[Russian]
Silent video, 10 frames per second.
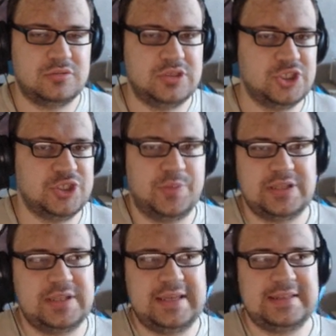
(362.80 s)
он не
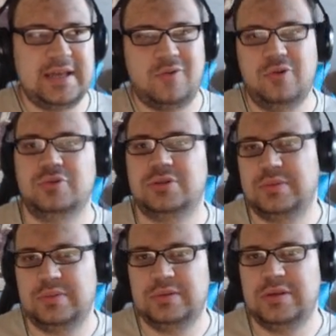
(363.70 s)
шибко-таки такой вот
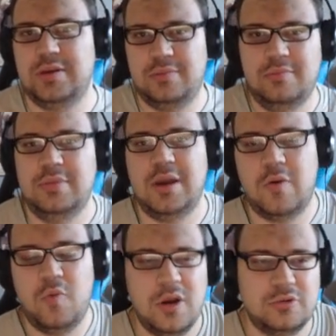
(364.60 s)
и
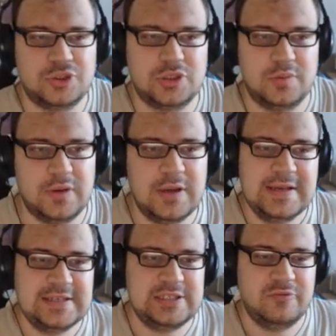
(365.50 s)
мега-вау, чтобы
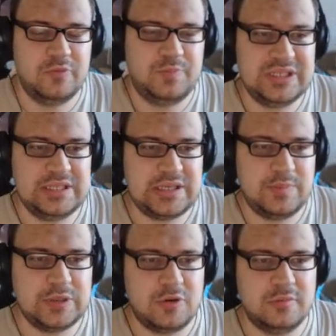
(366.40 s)
с него писать
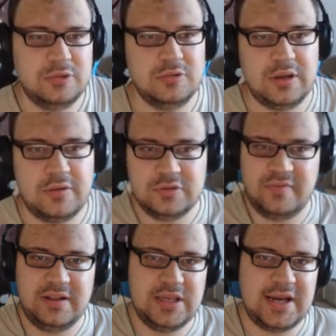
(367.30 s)
кипятком, но ну, на
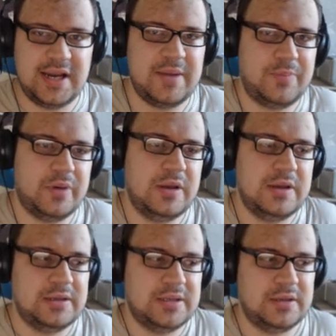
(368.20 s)
вот волне хайпа
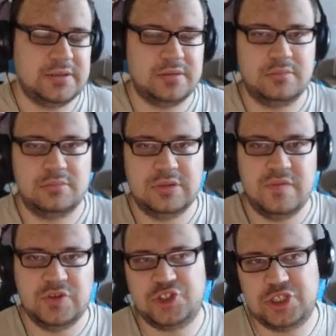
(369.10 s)
э,
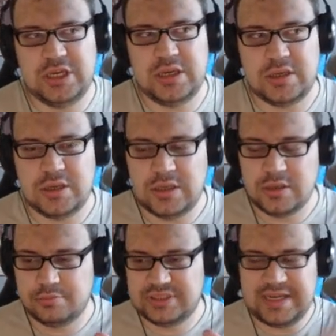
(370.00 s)
новички
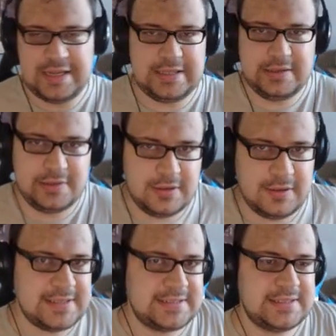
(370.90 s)
и средний
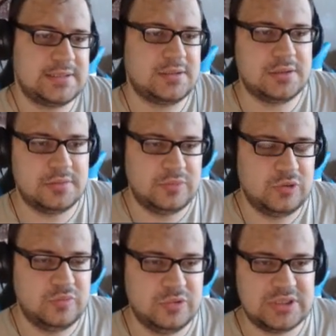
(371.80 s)
класс, э,
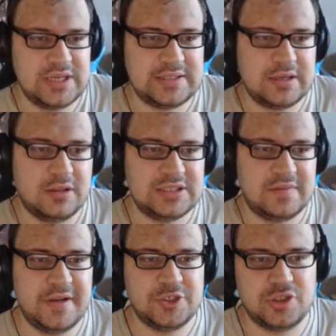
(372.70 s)
думаю, за это
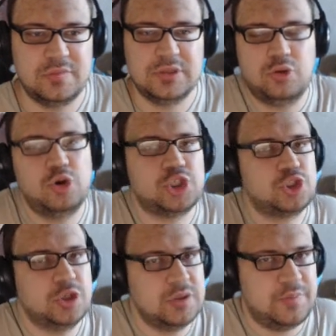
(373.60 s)
голосовали, чтобы, ну, хоть
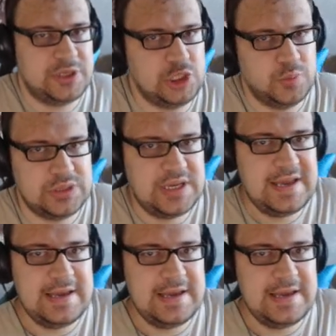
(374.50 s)
что-то пощупать